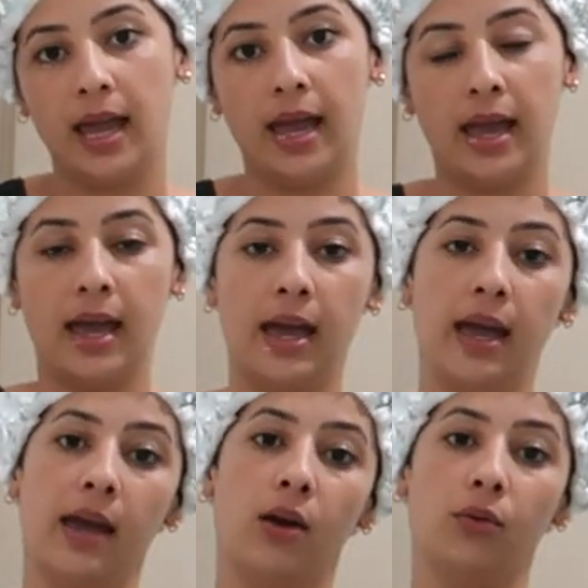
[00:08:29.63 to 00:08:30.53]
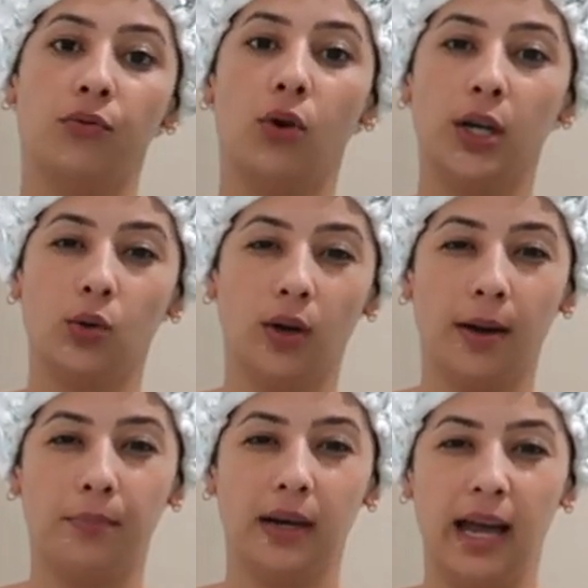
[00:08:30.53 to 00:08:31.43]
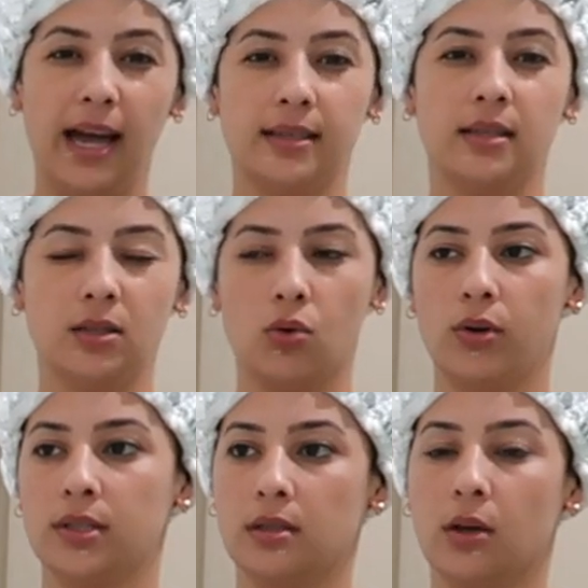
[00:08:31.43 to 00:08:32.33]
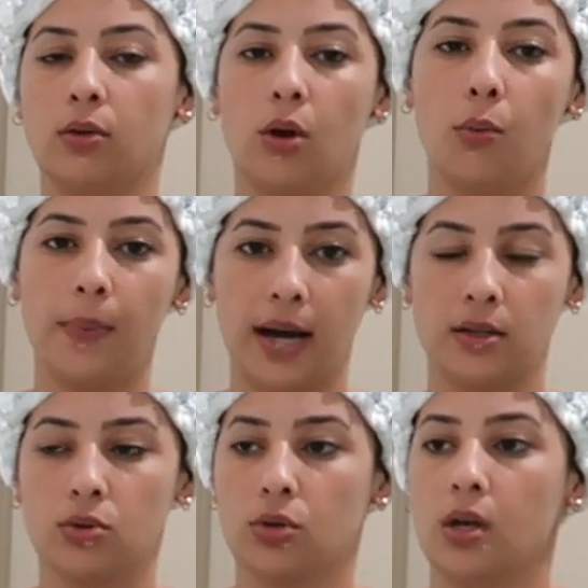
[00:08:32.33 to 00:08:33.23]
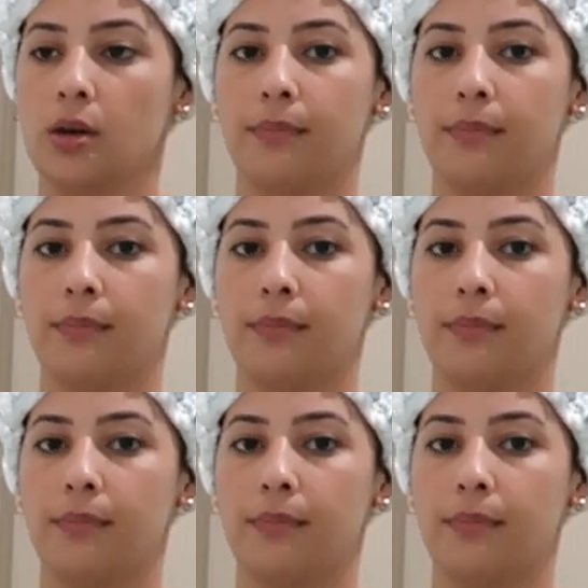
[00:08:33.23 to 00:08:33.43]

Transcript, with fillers: é, folículo capilar, essas coisas. Então eu não passo.